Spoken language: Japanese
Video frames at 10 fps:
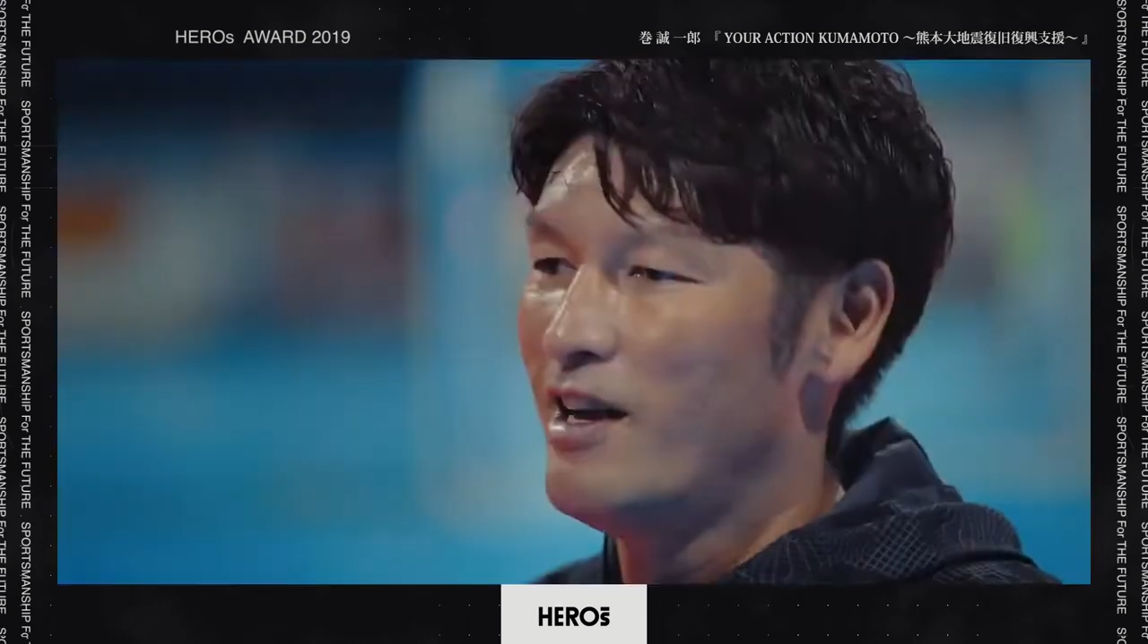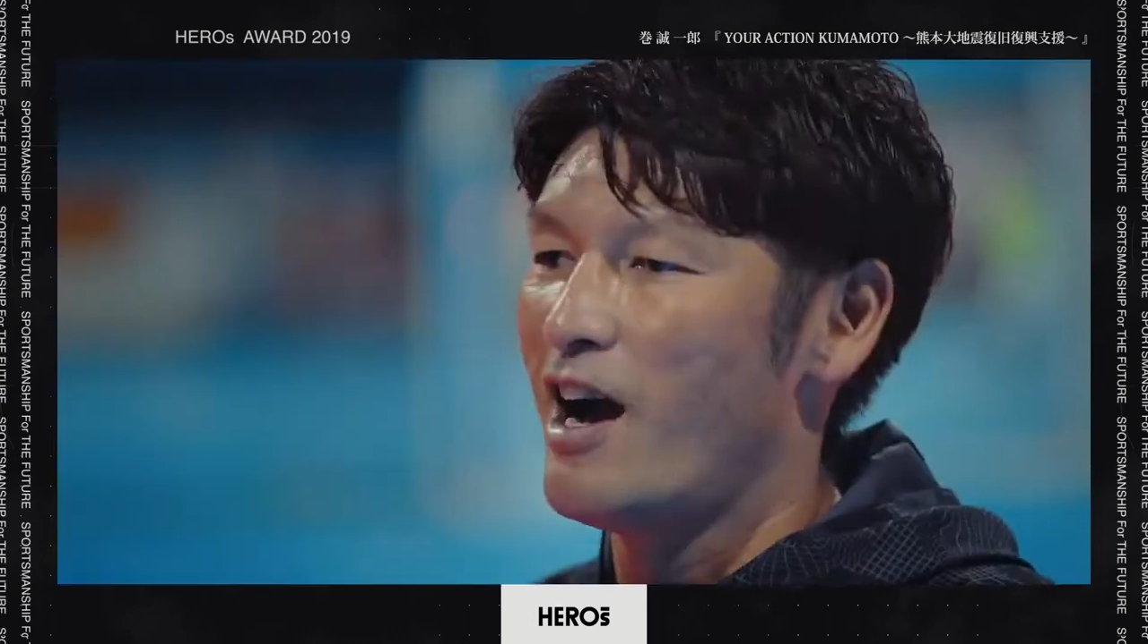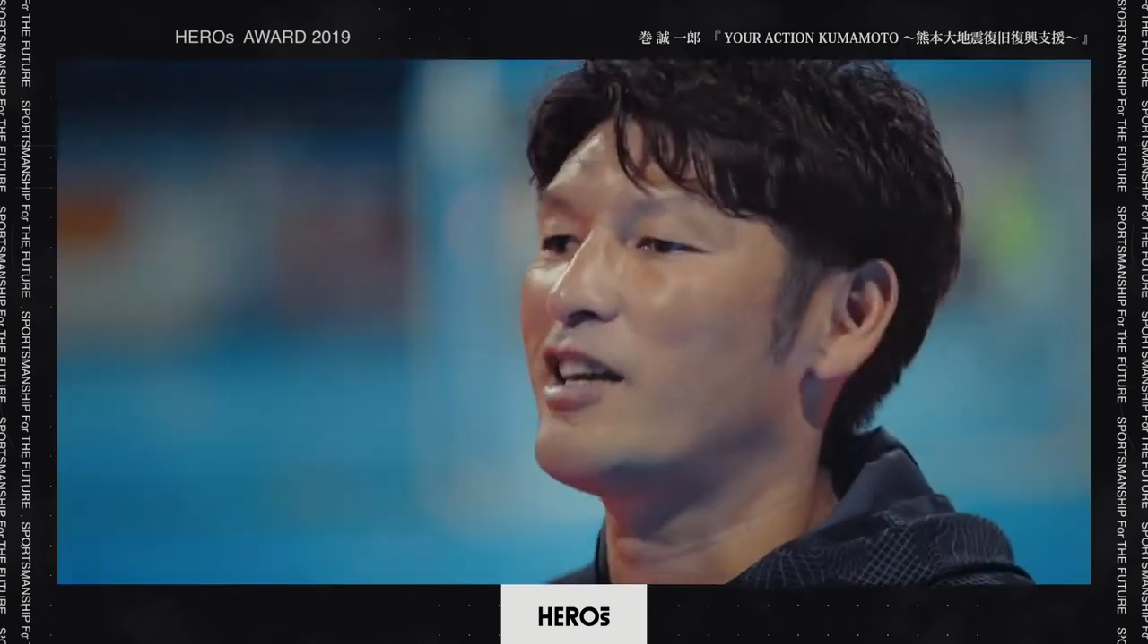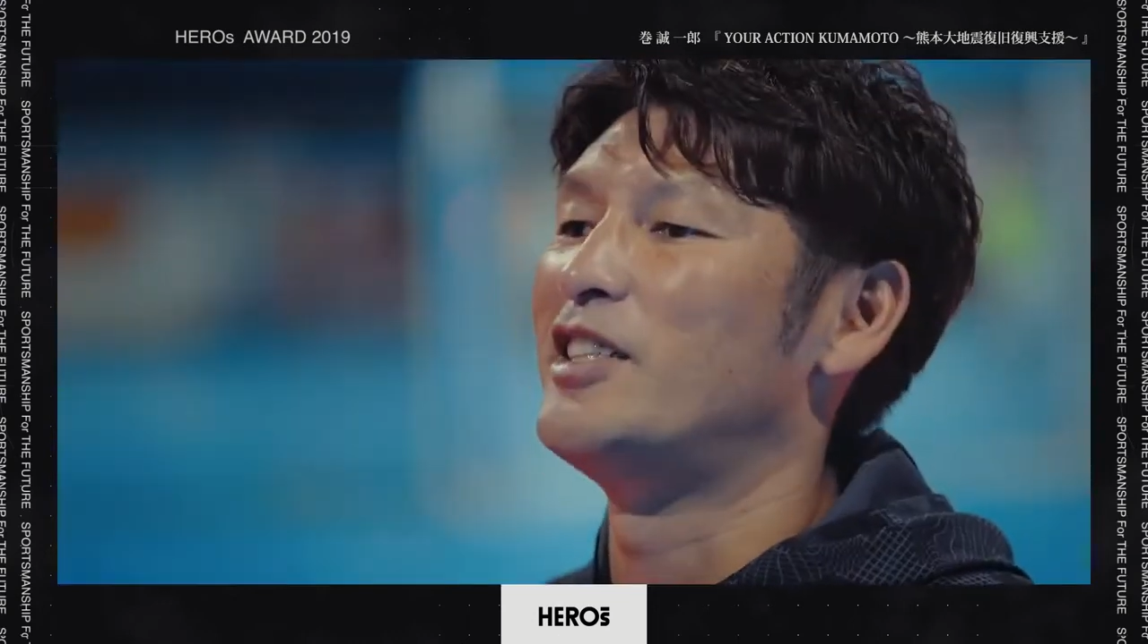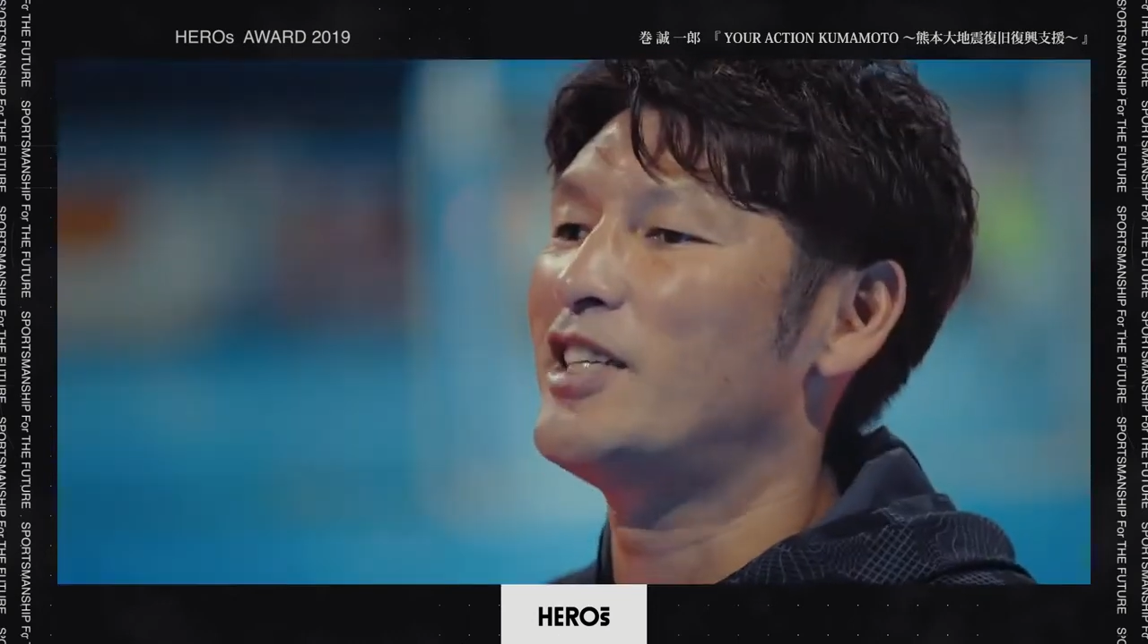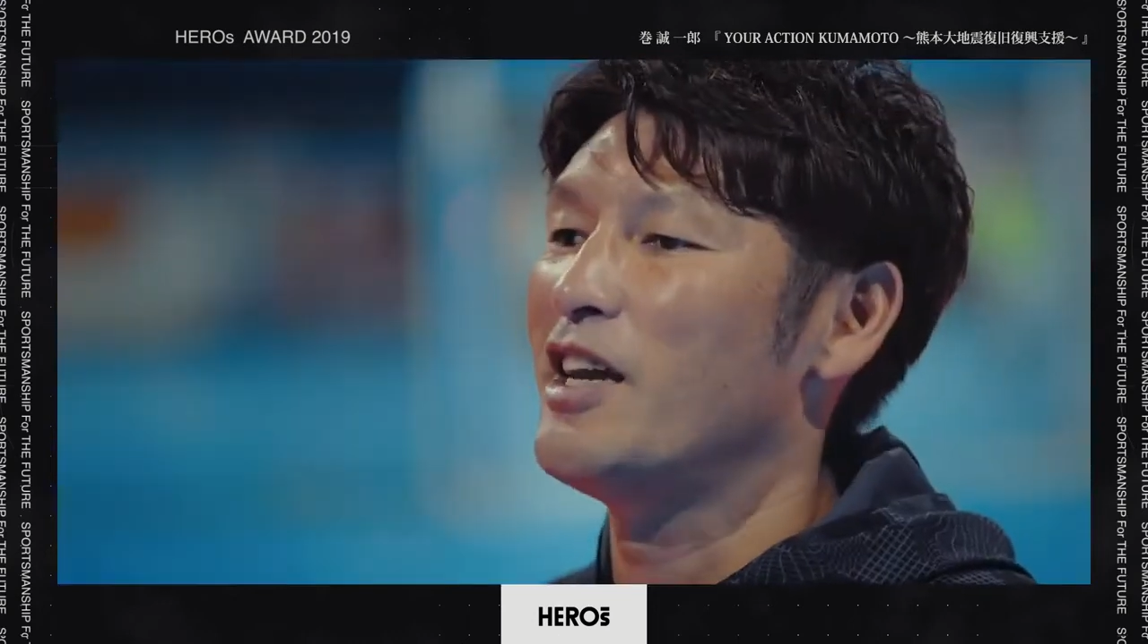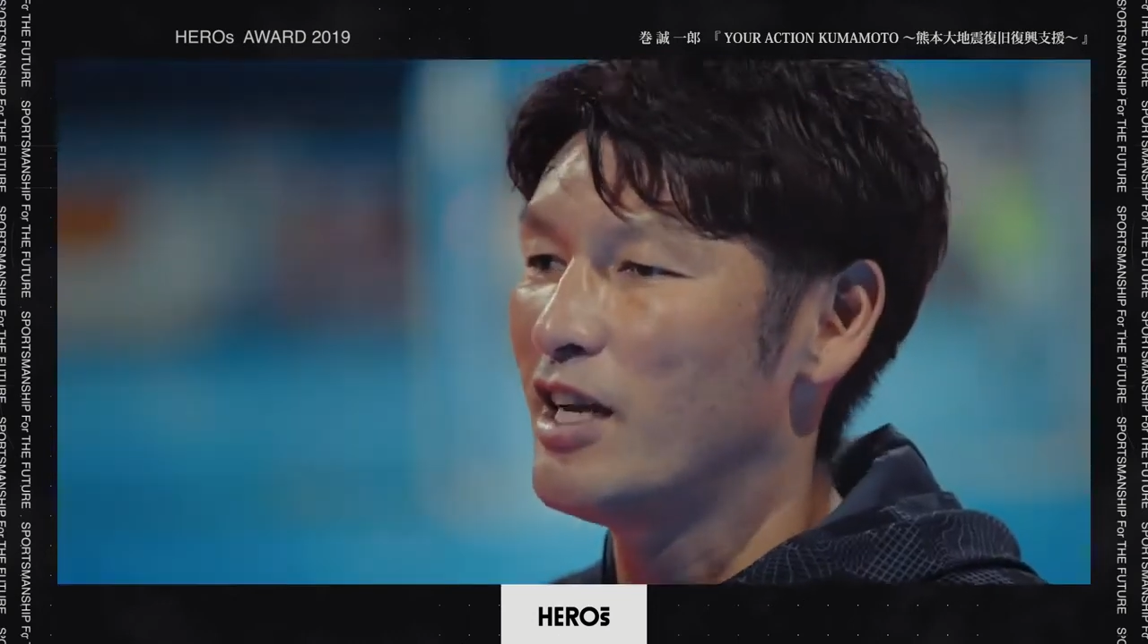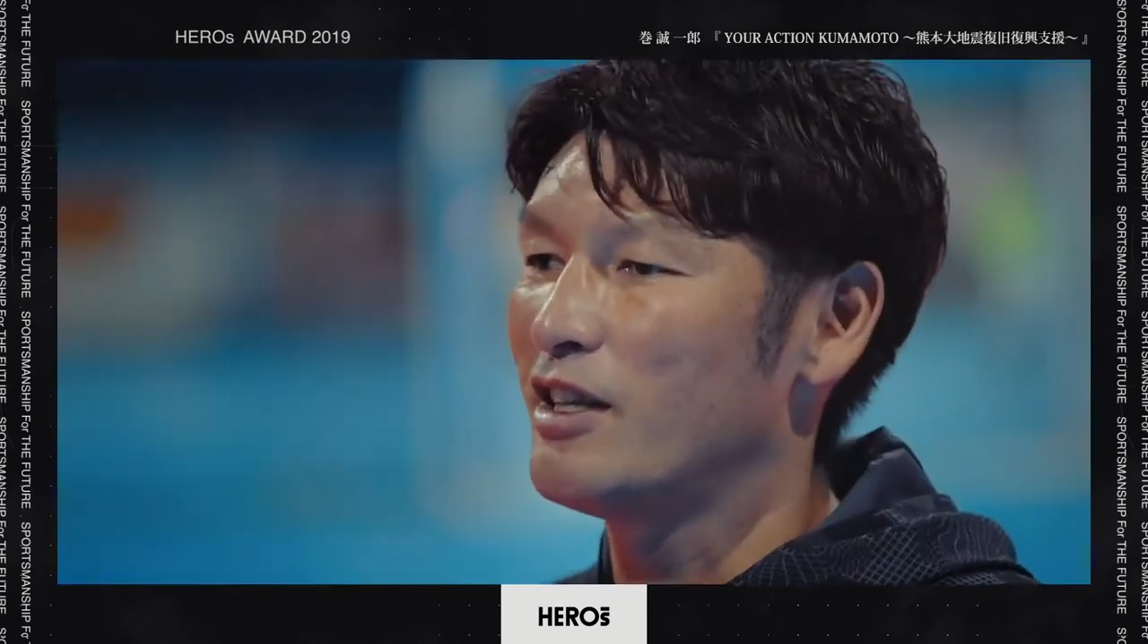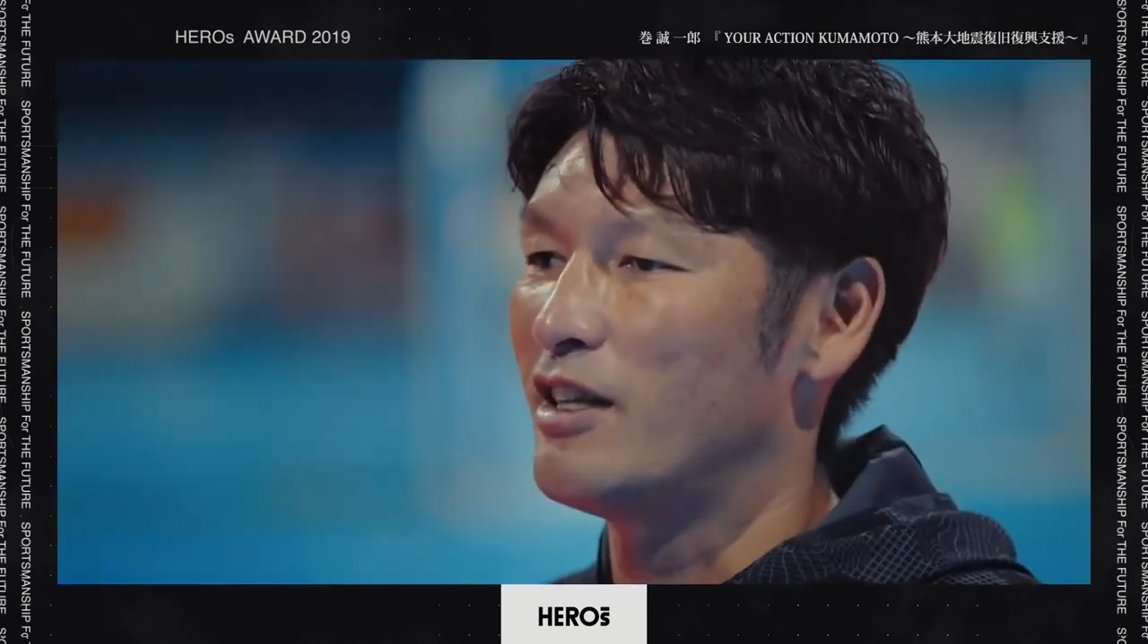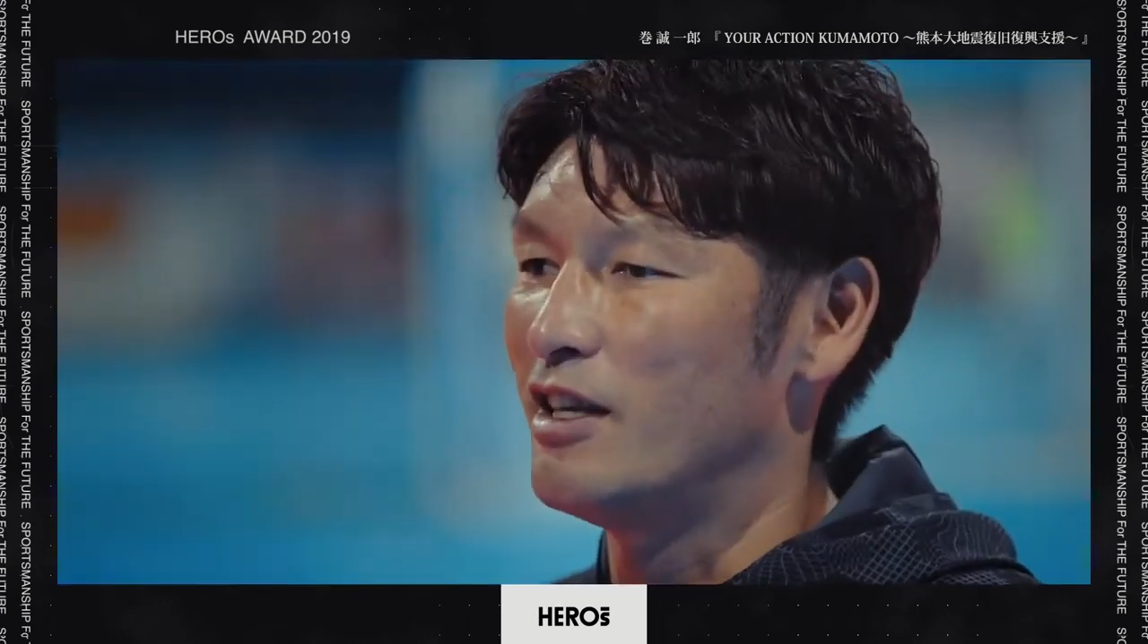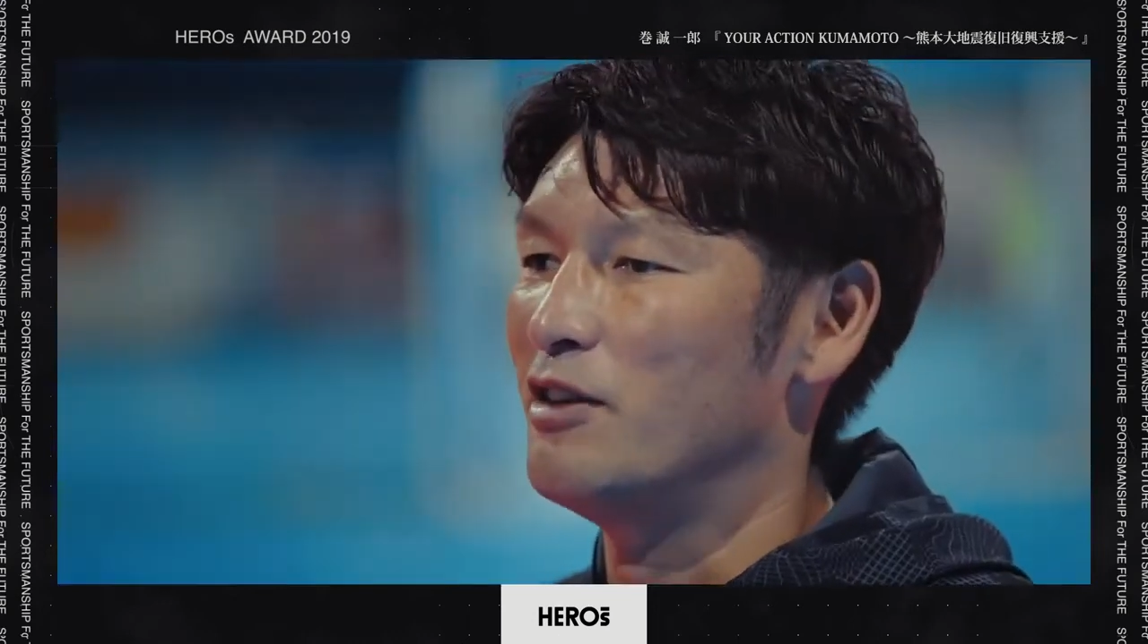発揮したいなって